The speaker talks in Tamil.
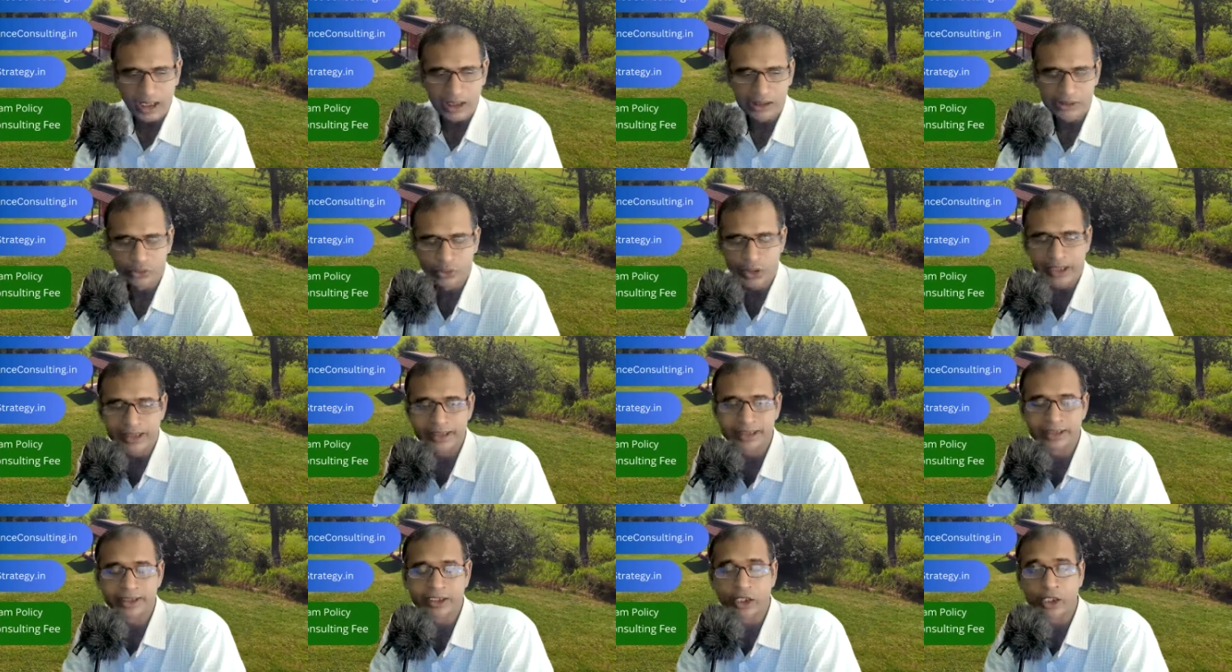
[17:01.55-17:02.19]
அது ஒரு
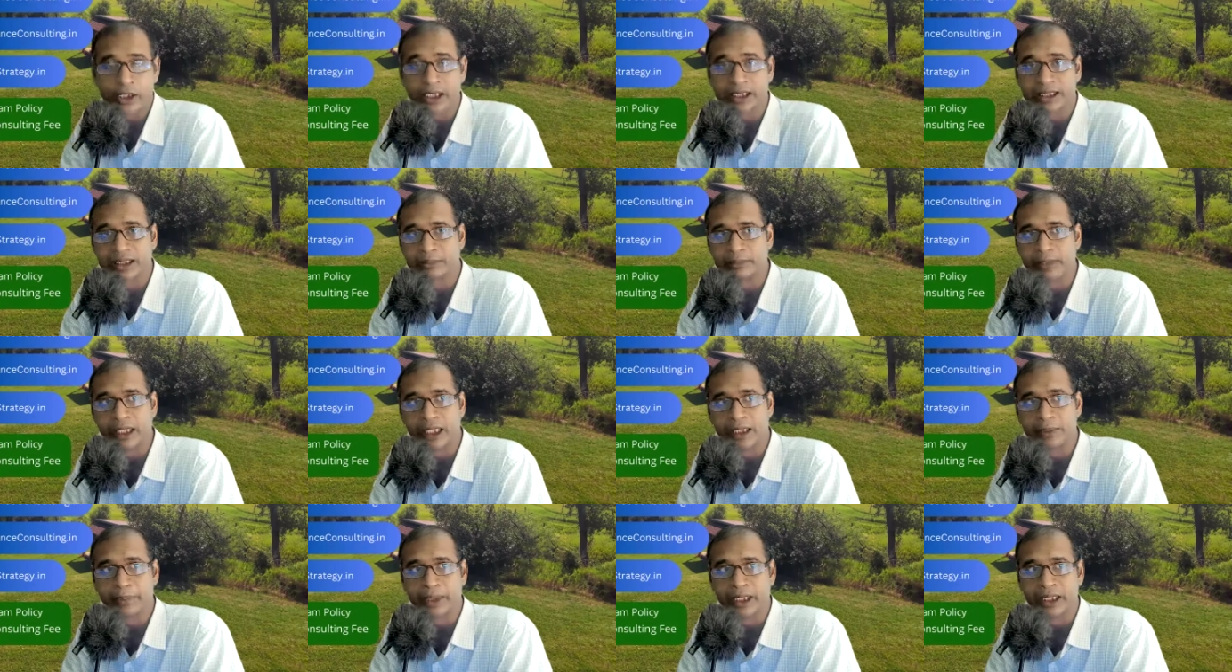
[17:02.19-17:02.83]
அசெட் அலோகேஷன்
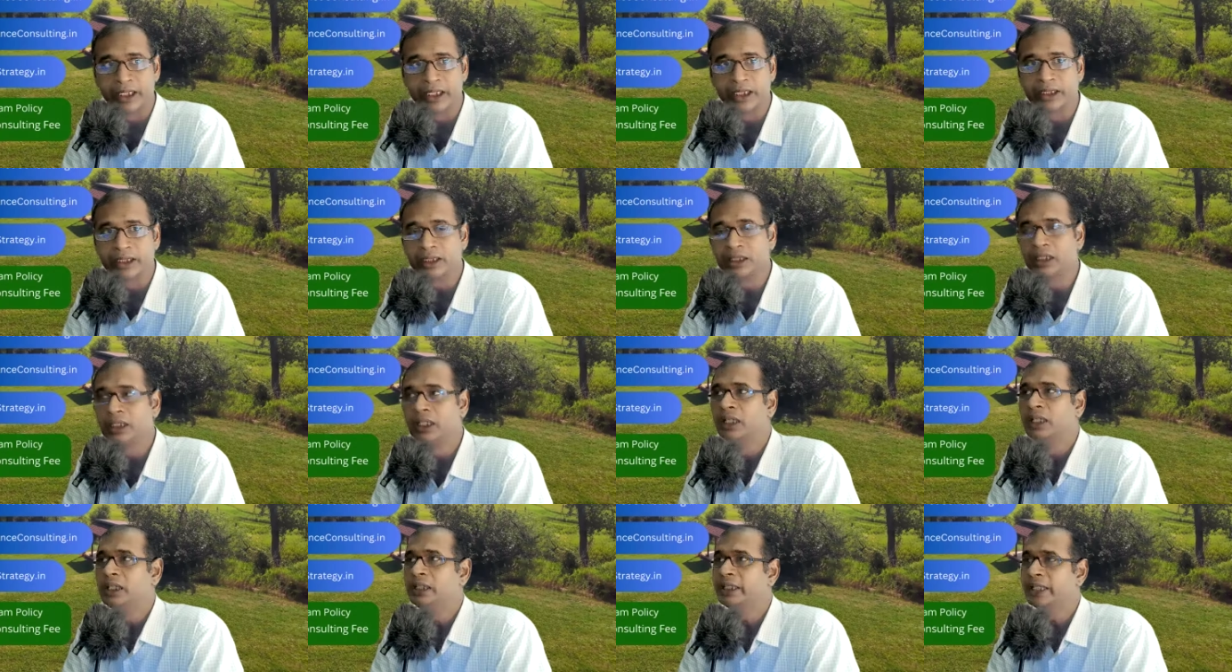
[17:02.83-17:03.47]
மாதிரி பண்ணிவிட்டு
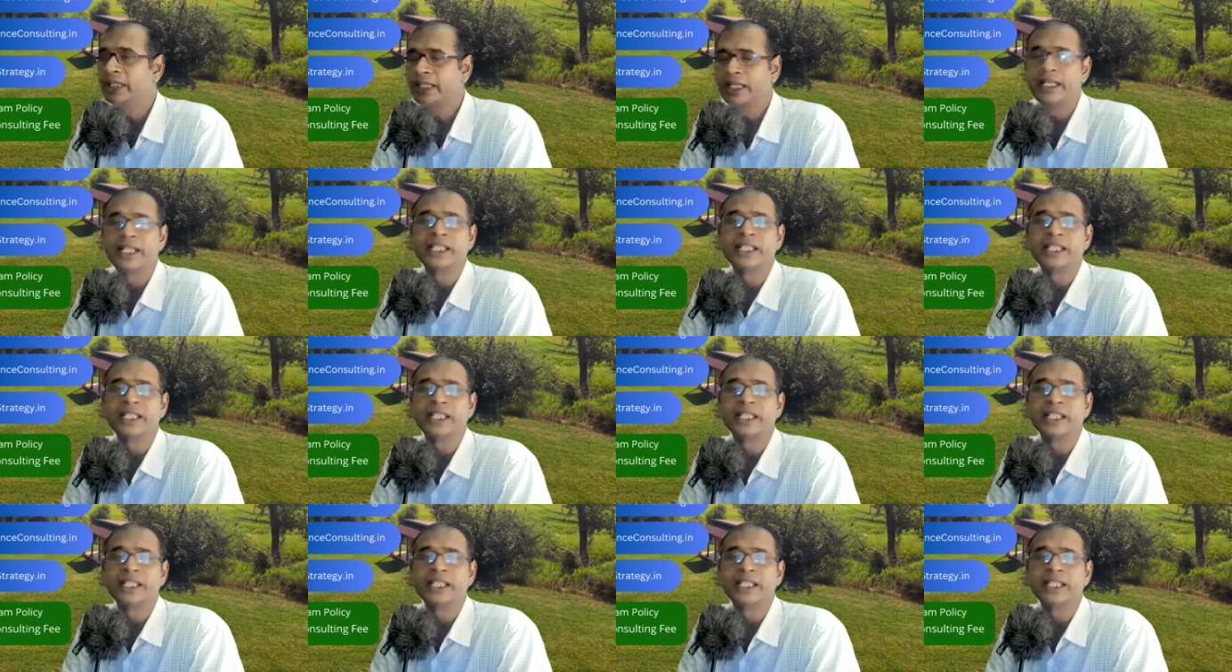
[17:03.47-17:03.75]
ஏன்னா